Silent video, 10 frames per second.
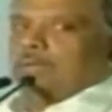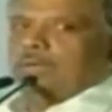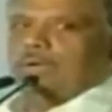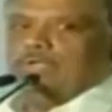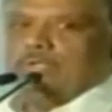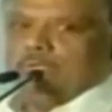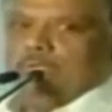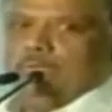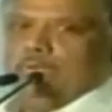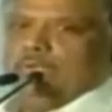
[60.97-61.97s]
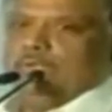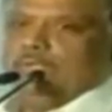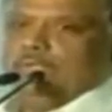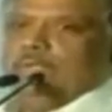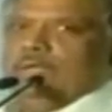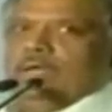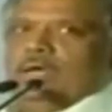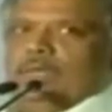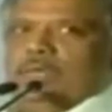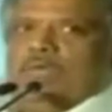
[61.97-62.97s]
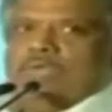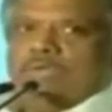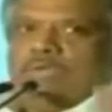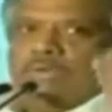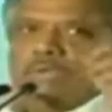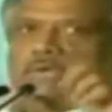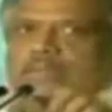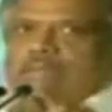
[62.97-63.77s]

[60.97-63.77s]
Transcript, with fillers: அமாவாசை ஏற்படுகின்றது அமாவாசை வந்துட்டு